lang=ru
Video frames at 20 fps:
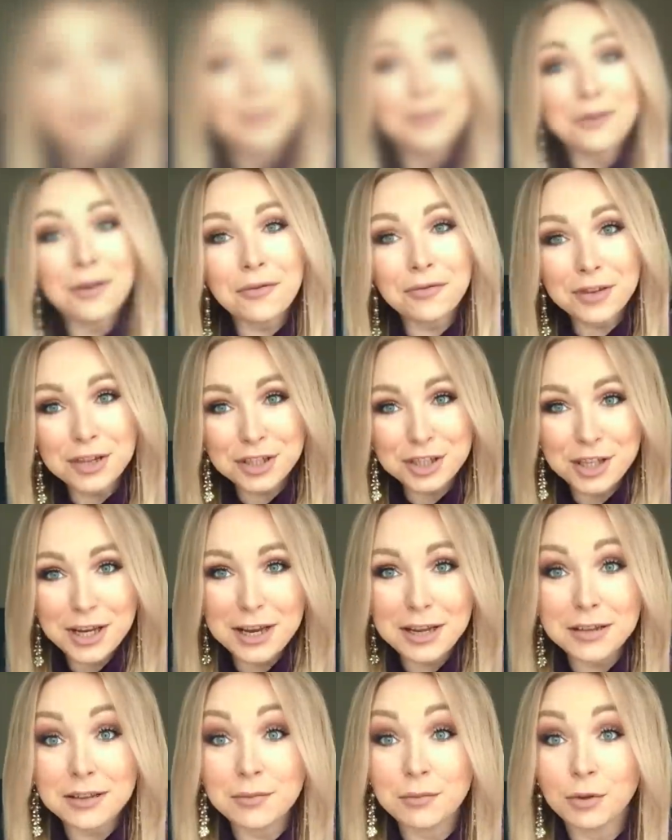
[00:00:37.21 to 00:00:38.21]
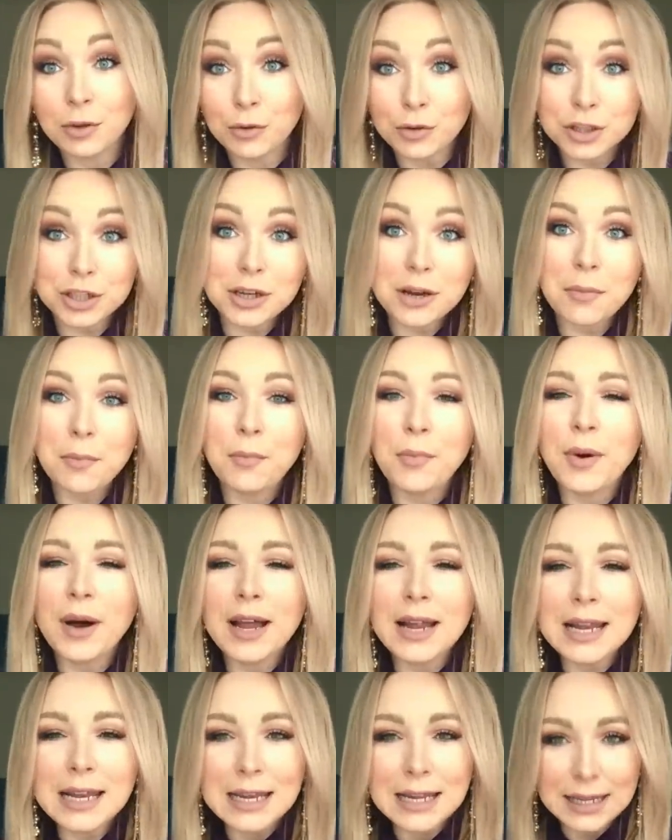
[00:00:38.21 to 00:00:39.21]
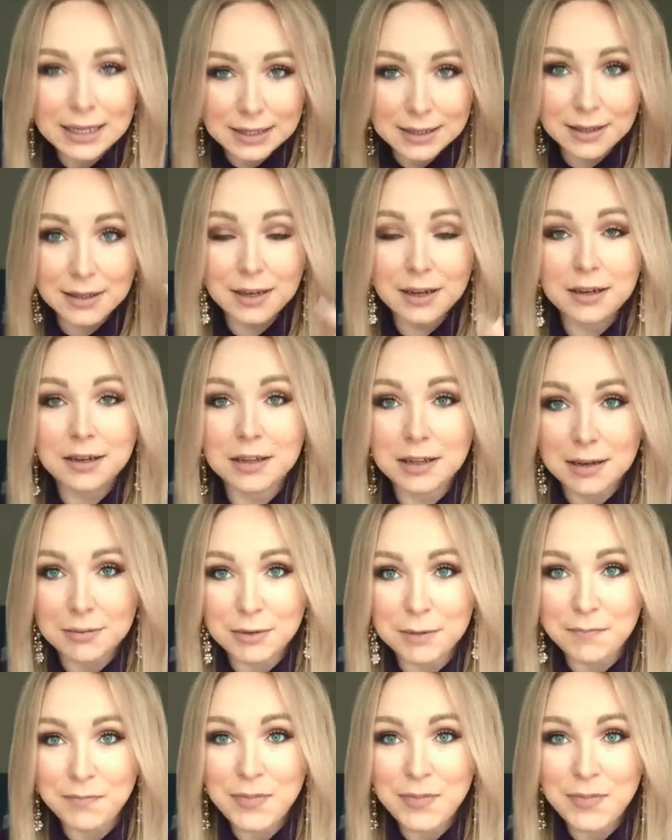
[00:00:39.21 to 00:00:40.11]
Но вначале немножко полезной рекламы.